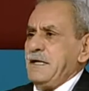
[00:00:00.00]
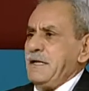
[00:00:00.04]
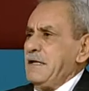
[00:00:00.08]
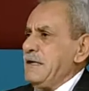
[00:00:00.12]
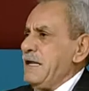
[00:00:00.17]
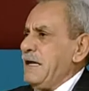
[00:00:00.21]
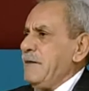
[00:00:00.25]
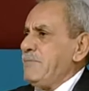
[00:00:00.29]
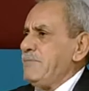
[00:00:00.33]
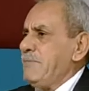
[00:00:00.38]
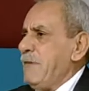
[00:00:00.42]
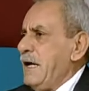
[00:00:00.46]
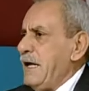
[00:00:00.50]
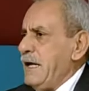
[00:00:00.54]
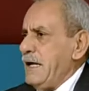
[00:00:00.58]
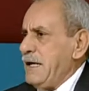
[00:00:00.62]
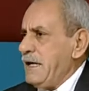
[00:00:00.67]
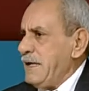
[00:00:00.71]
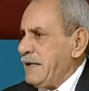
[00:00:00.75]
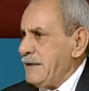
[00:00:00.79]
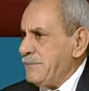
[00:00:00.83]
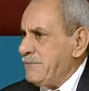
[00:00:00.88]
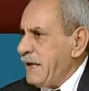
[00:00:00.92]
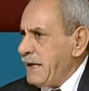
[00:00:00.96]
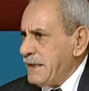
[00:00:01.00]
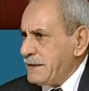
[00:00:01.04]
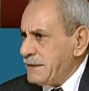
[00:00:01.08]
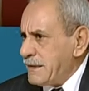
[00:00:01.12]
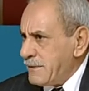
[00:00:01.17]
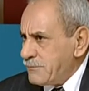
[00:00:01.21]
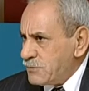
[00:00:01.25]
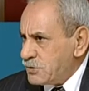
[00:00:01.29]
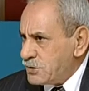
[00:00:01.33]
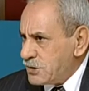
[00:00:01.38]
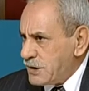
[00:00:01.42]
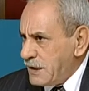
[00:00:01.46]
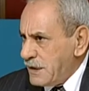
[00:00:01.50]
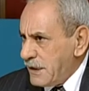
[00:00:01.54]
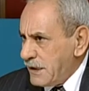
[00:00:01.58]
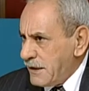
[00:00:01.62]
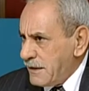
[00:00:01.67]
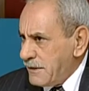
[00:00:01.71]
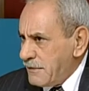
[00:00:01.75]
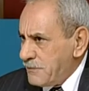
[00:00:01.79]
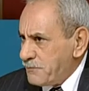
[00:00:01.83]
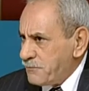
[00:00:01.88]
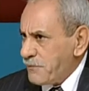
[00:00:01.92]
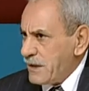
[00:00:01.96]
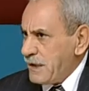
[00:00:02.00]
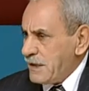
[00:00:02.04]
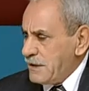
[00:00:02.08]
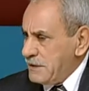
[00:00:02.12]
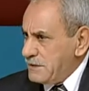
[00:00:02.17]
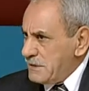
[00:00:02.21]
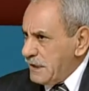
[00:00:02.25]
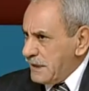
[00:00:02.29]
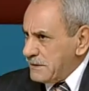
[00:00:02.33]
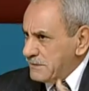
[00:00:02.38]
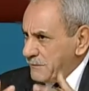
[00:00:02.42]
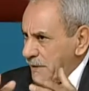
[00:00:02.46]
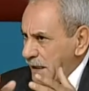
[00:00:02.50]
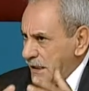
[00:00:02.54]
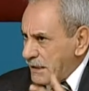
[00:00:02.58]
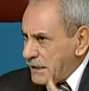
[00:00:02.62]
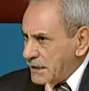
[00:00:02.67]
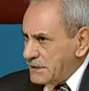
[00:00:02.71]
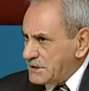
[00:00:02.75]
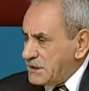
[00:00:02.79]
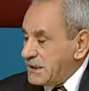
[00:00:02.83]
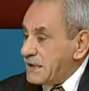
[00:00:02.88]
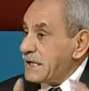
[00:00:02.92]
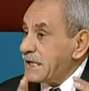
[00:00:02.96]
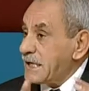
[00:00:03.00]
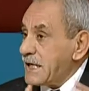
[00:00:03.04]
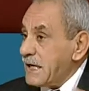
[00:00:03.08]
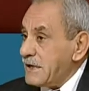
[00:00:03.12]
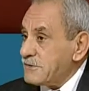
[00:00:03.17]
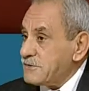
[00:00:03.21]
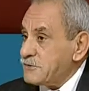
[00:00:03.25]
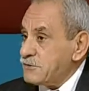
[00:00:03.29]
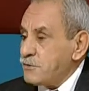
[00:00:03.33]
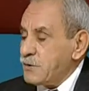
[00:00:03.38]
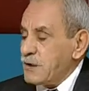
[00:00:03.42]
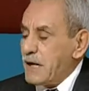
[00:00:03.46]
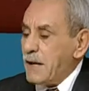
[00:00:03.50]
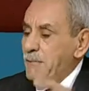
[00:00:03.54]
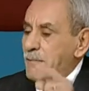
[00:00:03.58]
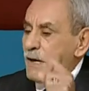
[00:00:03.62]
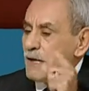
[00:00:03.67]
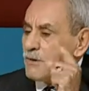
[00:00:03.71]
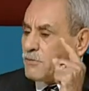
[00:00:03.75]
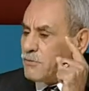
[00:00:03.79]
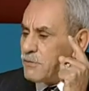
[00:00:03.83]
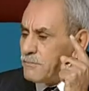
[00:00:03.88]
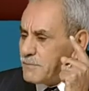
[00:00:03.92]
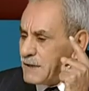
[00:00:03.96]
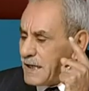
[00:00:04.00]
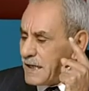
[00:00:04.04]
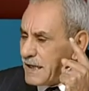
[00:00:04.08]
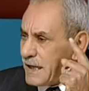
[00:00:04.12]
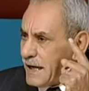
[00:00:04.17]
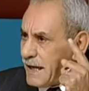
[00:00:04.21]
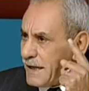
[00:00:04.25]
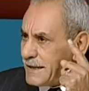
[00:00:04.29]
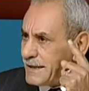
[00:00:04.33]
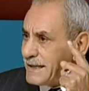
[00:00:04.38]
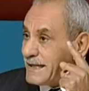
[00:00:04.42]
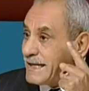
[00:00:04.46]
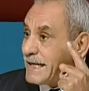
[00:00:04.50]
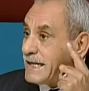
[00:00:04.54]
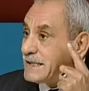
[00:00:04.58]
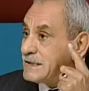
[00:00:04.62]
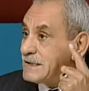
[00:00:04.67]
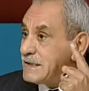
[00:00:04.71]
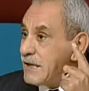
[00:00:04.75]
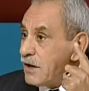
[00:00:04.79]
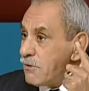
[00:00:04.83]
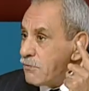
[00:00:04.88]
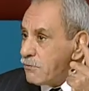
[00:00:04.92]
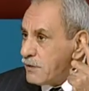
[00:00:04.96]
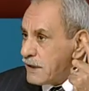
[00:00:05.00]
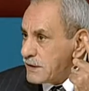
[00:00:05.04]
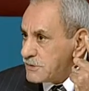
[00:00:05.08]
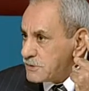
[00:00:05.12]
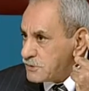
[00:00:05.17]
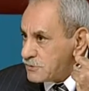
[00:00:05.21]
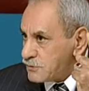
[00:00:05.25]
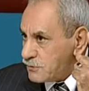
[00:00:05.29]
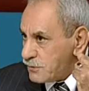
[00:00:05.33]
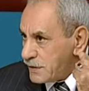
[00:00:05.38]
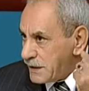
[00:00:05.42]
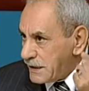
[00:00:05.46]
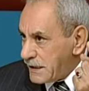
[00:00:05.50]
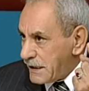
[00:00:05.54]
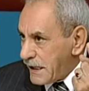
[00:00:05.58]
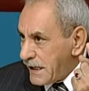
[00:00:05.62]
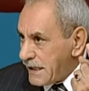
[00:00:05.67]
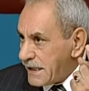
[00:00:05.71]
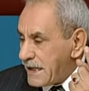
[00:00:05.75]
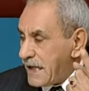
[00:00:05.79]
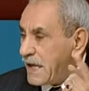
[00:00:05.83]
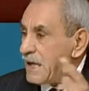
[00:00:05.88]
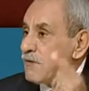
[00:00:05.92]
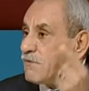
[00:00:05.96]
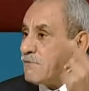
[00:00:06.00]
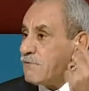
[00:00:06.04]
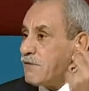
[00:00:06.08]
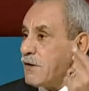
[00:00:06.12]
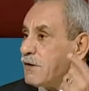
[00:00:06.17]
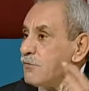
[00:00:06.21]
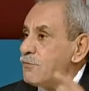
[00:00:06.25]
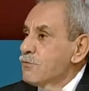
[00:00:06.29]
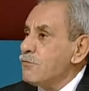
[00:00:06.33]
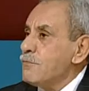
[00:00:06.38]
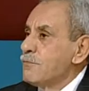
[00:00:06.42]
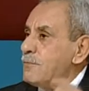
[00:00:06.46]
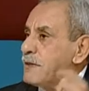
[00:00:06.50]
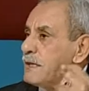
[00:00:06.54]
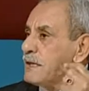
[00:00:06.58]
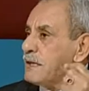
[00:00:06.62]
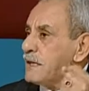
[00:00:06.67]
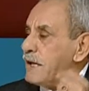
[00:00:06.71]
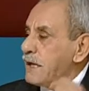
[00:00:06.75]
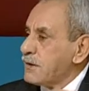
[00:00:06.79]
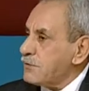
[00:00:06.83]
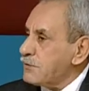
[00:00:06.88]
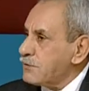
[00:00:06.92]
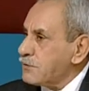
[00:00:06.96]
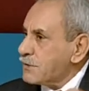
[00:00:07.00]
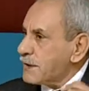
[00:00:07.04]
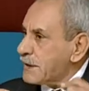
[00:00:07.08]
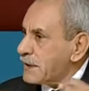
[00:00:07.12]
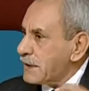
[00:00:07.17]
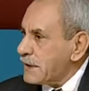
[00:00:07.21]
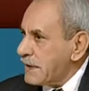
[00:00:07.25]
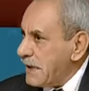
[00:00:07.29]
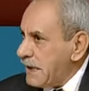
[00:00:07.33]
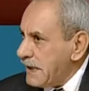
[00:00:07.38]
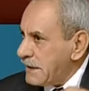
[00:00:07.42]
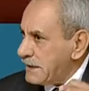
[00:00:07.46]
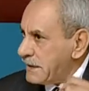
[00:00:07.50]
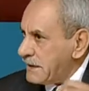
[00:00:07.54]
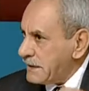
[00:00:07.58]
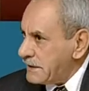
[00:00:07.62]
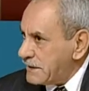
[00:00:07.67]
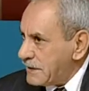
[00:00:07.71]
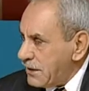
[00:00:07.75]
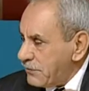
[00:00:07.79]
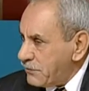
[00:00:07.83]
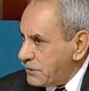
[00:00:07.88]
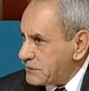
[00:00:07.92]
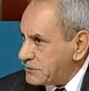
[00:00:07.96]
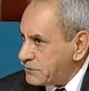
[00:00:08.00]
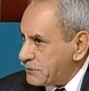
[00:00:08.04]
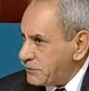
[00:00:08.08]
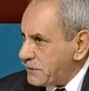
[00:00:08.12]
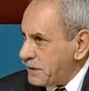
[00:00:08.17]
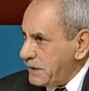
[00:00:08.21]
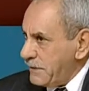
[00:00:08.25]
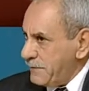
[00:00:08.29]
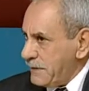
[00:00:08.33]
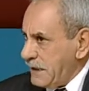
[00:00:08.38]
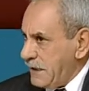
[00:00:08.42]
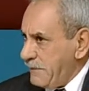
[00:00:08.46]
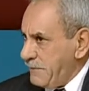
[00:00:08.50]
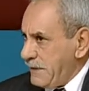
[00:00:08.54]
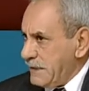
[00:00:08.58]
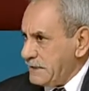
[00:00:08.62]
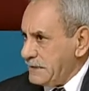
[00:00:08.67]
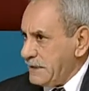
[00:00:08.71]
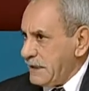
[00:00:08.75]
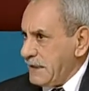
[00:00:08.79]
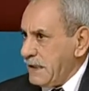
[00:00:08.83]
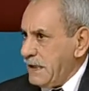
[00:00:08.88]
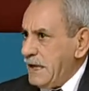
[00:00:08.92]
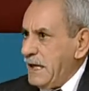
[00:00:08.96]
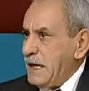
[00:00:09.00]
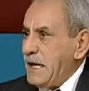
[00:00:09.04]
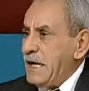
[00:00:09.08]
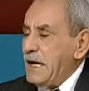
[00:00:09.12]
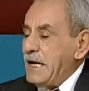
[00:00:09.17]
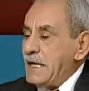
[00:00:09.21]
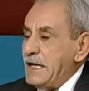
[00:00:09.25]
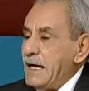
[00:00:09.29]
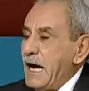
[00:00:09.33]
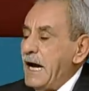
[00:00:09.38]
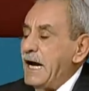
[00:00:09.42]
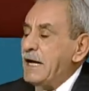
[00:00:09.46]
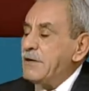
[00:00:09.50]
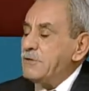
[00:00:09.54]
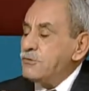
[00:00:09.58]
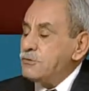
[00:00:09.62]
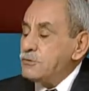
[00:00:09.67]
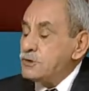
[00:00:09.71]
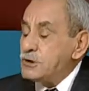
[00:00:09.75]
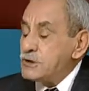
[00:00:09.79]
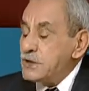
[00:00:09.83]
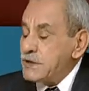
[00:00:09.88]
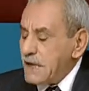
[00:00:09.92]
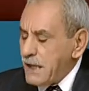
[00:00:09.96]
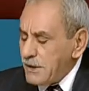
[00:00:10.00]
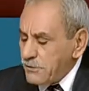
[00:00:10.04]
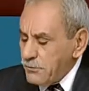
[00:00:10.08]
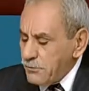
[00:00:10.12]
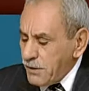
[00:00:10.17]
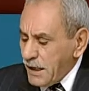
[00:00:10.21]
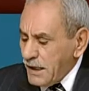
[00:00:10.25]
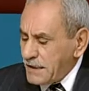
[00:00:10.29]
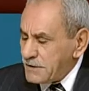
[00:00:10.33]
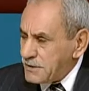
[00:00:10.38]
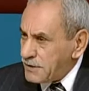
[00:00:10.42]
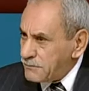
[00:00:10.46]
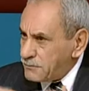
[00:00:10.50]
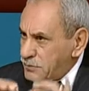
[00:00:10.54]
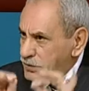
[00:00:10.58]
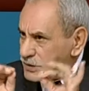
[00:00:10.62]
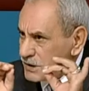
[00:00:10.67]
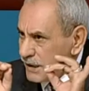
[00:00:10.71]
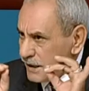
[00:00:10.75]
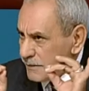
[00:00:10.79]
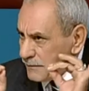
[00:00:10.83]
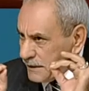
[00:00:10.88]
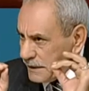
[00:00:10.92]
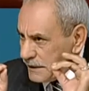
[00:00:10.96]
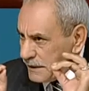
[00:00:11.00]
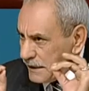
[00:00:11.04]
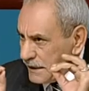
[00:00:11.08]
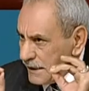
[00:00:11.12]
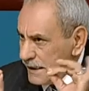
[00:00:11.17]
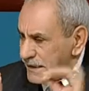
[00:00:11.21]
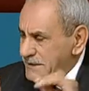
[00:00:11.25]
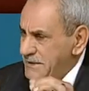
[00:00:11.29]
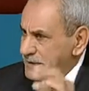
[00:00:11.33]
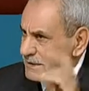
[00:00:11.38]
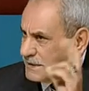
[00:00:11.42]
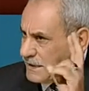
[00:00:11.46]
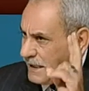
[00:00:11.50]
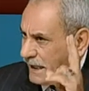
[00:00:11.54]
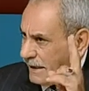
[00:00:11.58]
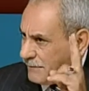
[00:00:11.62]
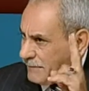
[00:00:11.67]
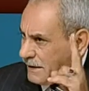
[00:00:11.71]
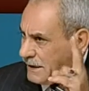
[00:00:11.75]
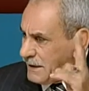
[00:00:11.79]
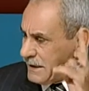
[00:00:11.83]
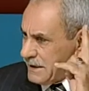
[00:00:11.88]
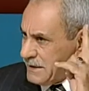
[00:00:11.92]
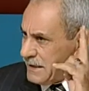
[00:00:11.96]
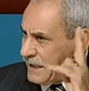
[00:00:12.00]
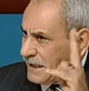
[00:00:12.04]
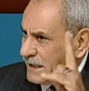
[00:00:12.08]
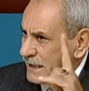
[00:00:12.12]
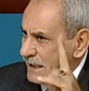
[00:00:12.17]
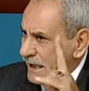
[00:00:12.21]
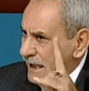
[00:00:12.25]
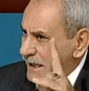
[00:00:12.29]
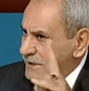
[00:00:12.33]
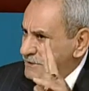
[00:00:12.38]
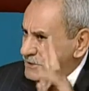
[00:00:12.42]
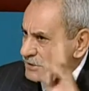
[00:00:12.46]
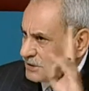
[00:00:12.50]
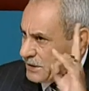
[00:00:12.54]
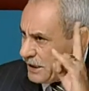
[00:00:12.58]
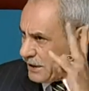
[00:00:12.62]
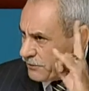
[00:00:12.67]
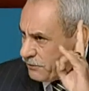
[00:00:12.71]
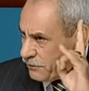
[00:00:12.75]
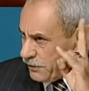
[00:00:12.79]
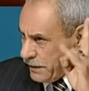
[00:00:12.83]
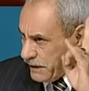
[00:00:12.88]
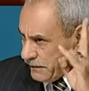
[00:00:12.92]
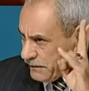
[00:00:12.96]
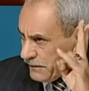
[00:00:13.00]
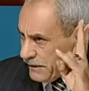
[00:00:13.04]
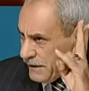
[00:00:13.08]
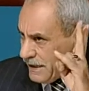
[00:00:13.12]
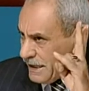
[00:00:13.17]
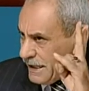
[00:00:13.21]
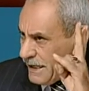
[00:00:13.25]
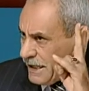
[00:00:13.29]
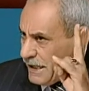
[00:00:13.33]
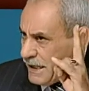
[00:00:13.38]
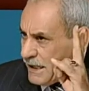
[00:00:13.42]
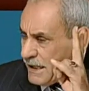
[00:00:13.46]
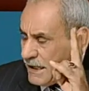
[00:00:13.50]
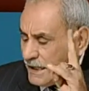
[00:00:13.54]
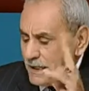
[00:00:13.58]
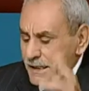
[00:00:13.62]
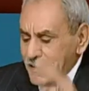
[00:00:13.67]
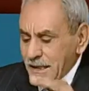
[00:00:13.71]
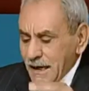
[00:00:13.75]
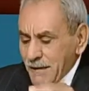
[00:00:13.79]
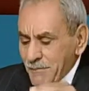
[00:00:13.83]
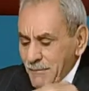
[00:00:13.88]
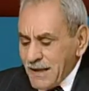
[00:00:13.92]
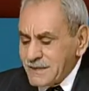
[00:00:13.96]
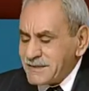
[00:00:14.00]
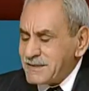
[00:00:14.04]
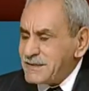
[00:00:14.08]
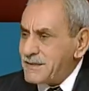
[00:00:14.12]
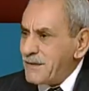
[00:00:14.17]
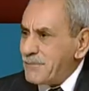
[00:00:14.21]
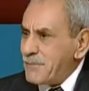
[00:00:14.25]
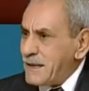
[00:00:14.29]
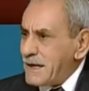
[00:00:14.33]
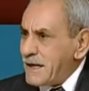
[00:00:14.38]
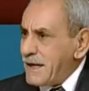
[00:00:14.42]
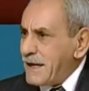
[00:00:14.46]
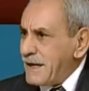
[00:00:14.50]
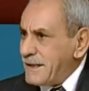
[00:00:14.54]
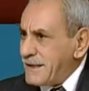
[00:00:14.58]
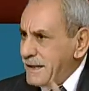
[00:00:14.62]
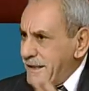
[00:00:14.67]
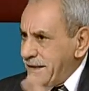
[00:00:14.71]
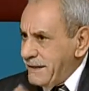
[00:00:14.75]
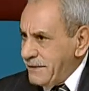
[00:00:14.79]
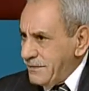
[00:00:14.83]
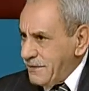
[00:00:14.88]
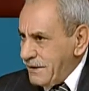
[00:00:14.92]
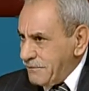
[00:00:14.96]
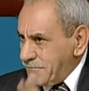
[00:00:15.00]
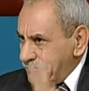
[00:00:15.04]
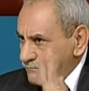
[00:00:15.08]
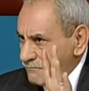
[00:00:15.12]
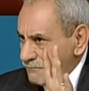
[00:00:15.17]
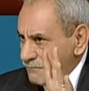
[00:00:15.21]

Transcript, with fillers: النظام ما, ما عندنا مشكلة إيجاد مخرج لإنقاذ سوريا ما يهمنا الآن هي الدولة السورية كيف يمكن أن ننقذ هذه الدولة السورية من المأزق من الوقوع لأن السيناريوهات المستقبلية يا سيدي عندك الآن سيناريوهين تفضل إذا ما استمر هذا النظام